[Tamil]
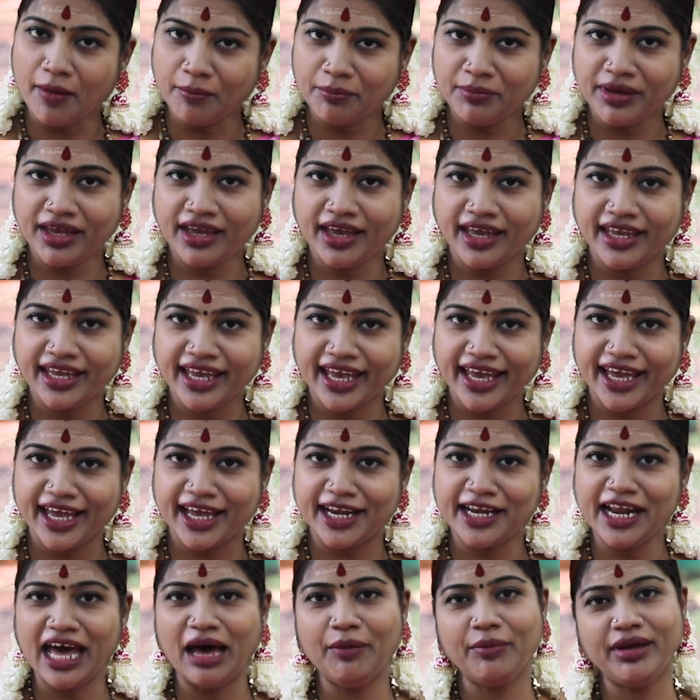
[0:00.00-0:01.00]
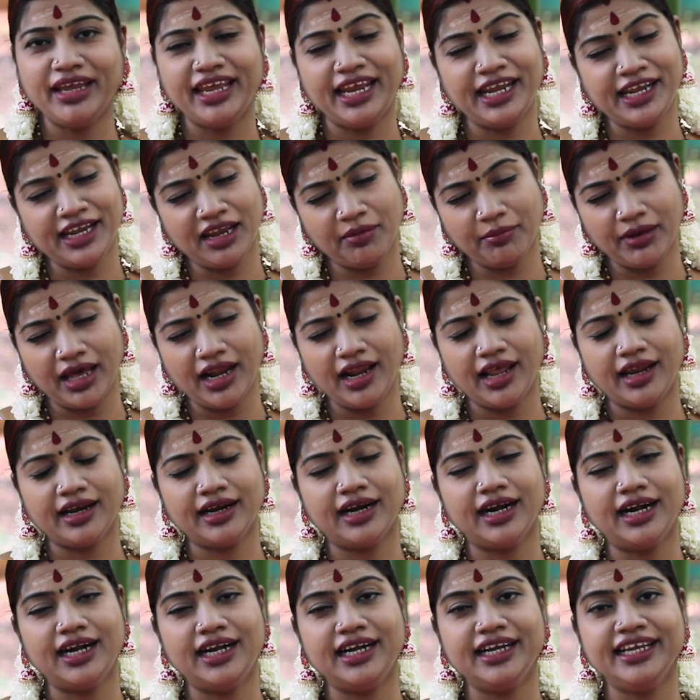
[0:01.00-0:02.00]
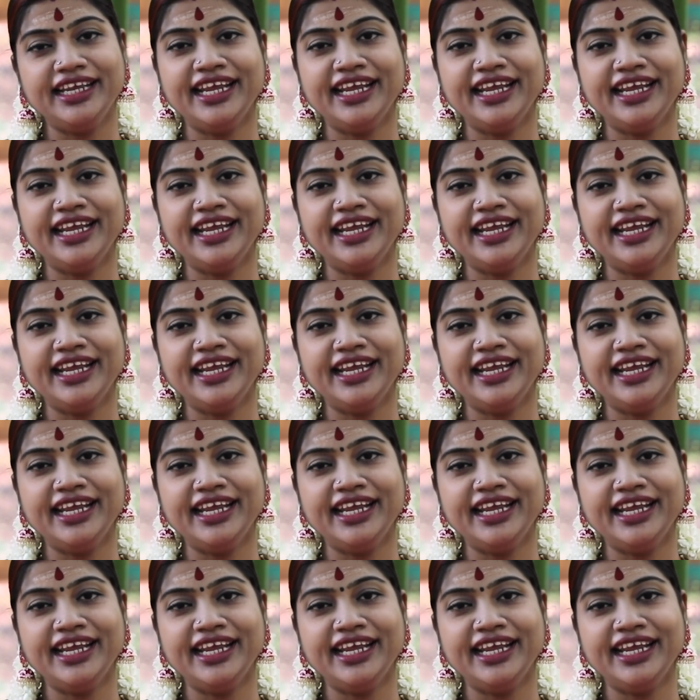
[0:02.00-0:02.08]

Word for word: அம்பிகையை நாம என்ன மலர்கள்